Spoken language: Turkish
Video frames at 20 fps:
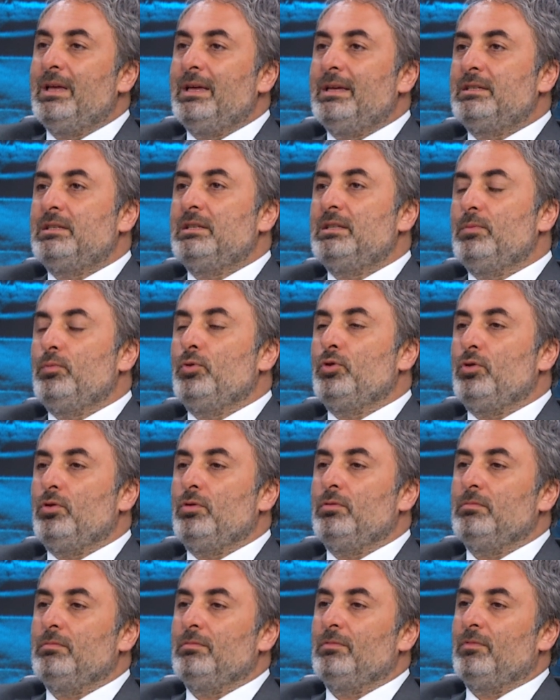Şimdi
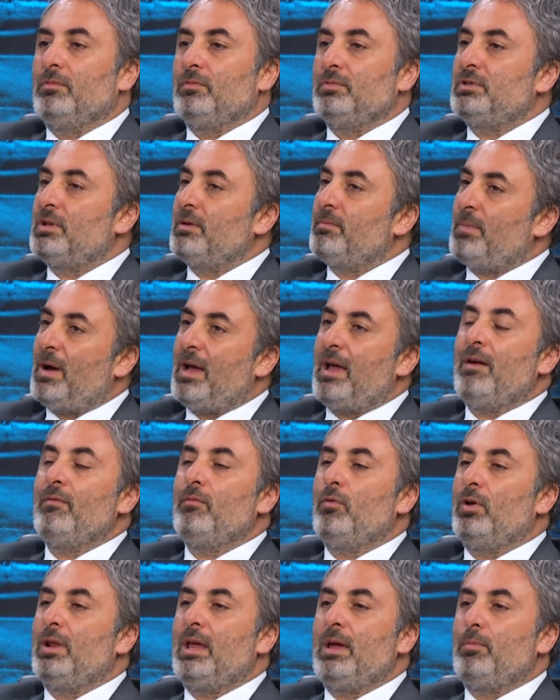bugün işte bayan
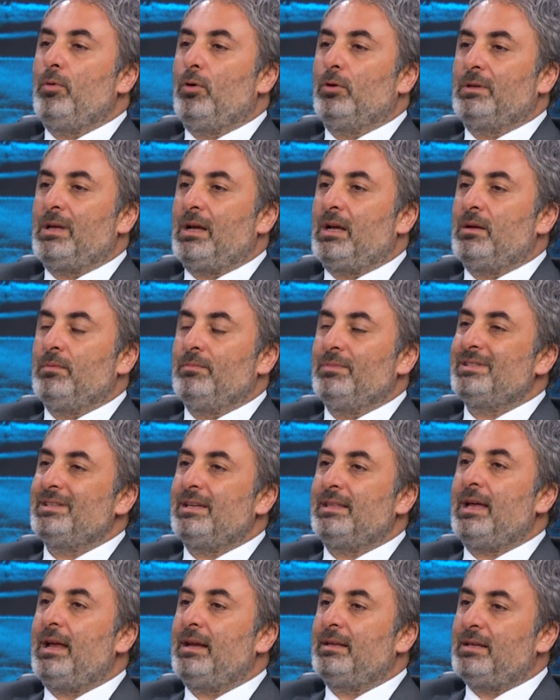voleybol takımımız
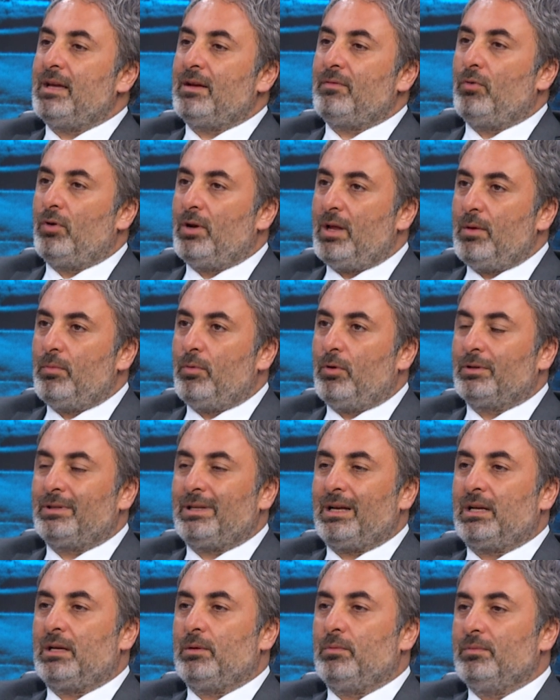ya da erkek voleybol
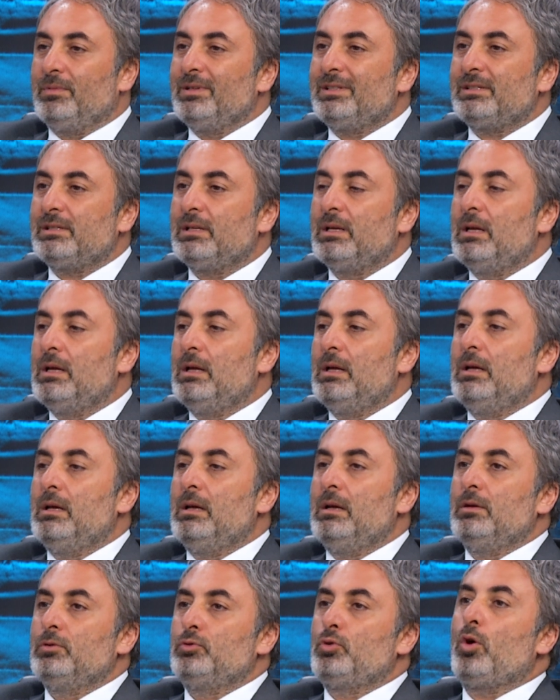takımımız
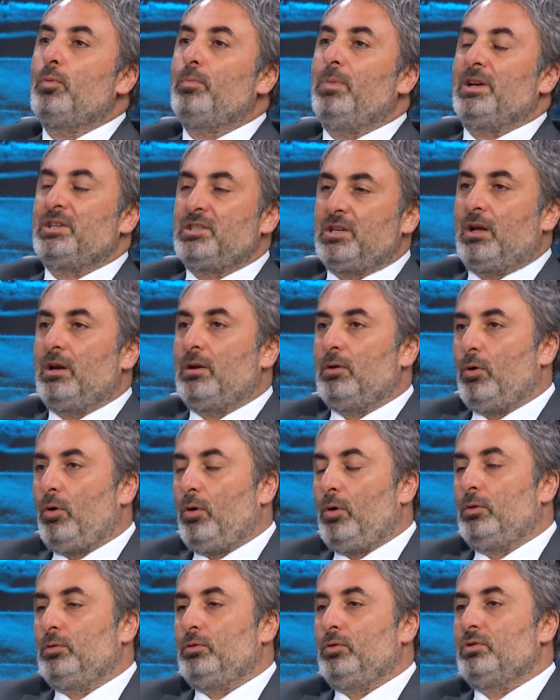çok başarılı
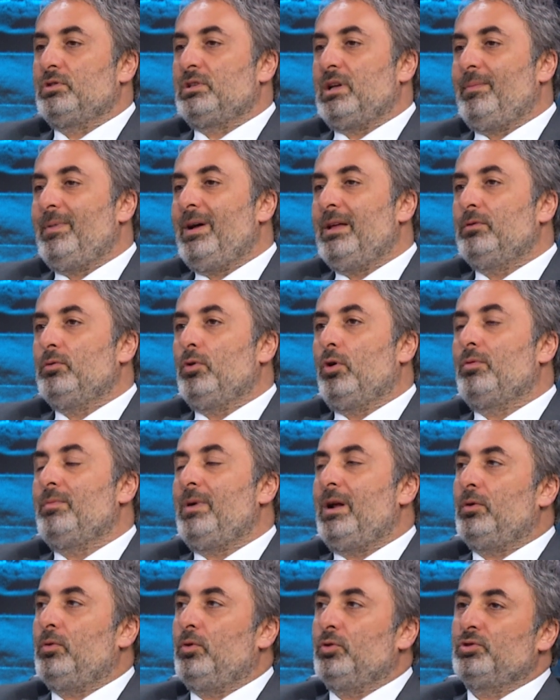olduğu zaman
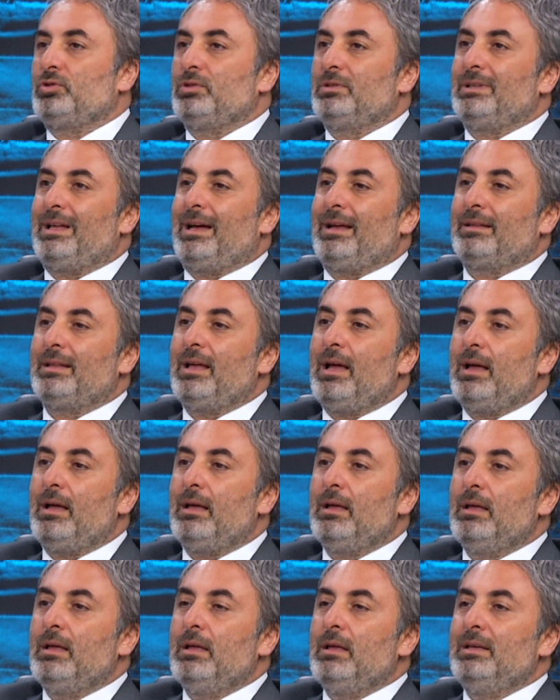normal koşullarda
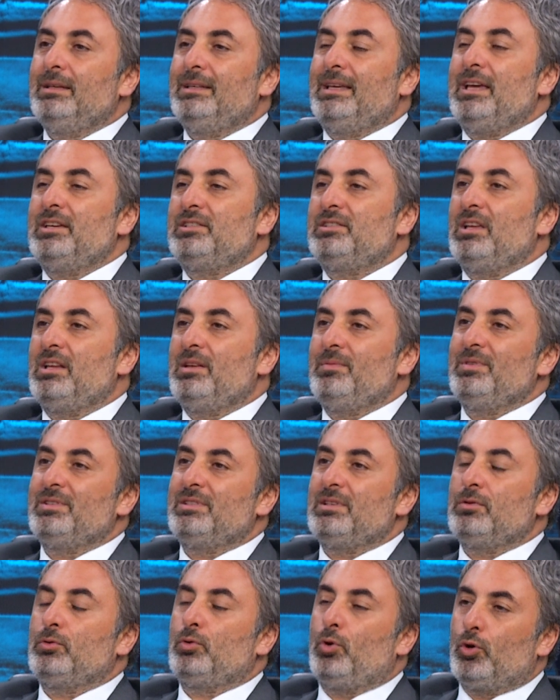
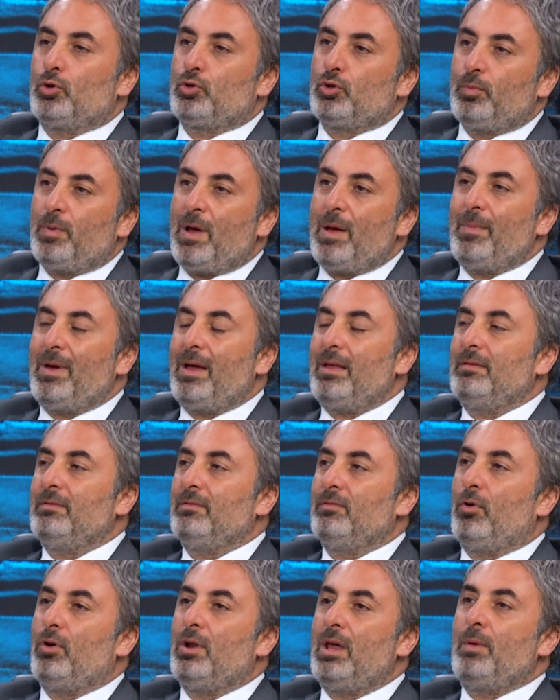gençlerimizin koşup hemen
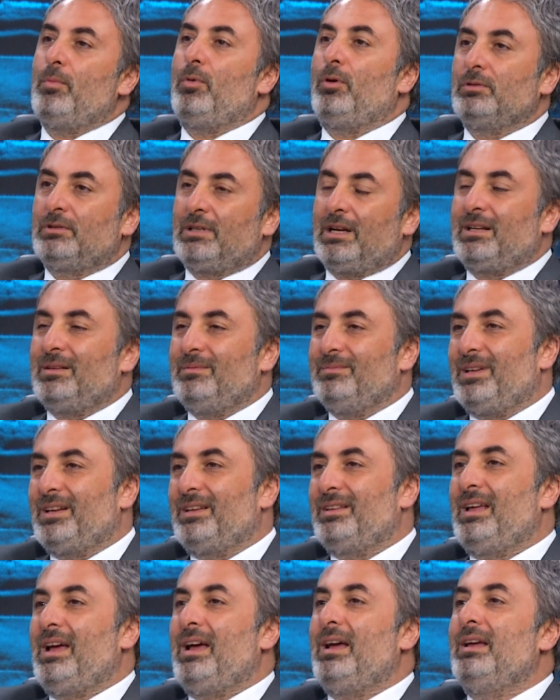voleybol
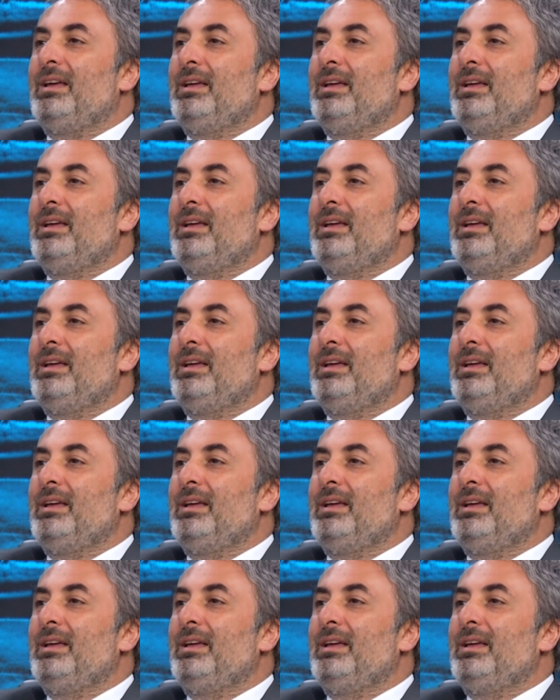takımlarına